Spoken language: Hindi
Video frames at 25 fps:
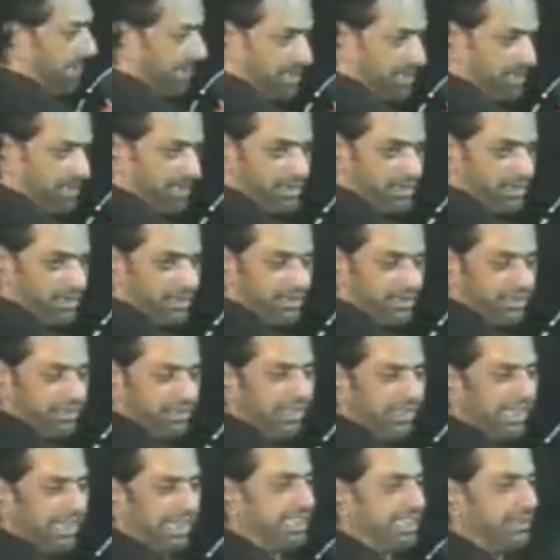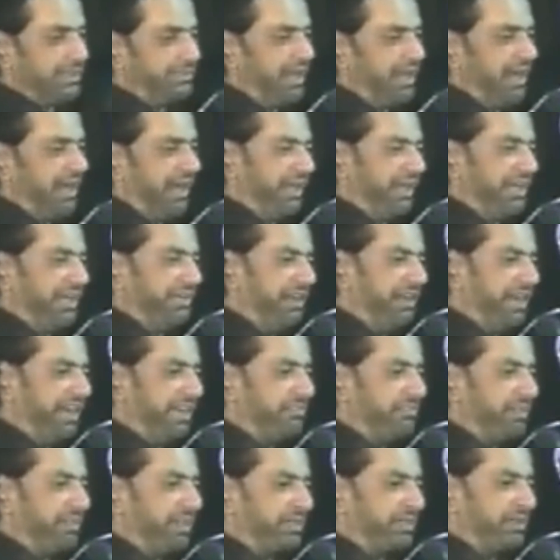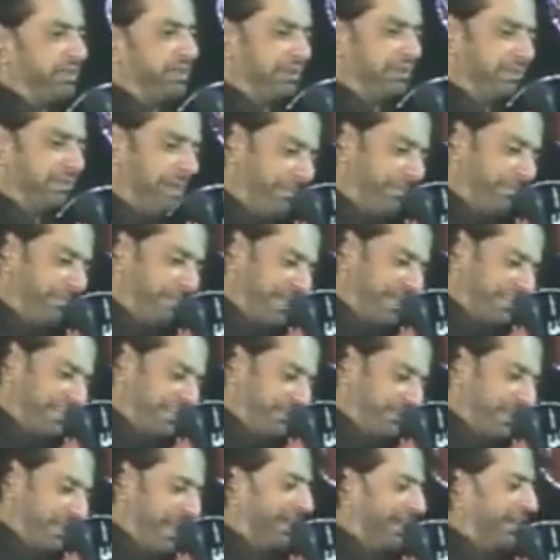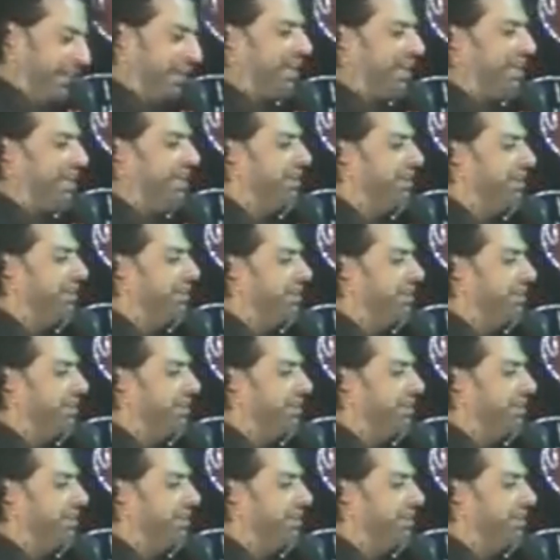पे कसम खा के रिवायत पढ़ता हूँ इमाम घर से बाहर निकले